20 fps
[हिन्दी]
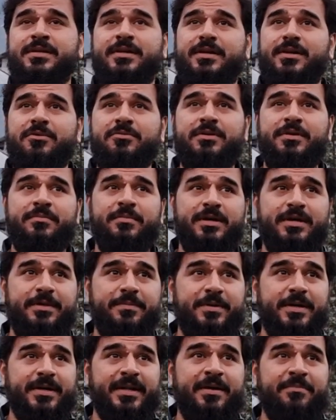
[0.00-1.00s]
कर रहा हूँ कि
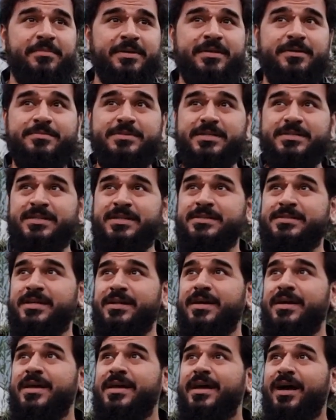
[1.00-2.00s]
मग़रब का टाइम मतलब जैसे
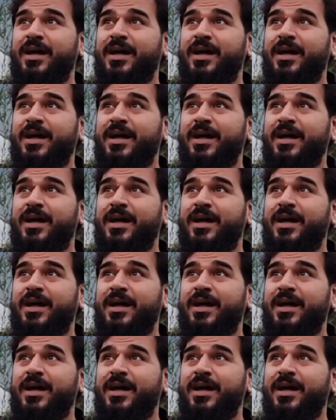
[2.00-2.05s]
जैसे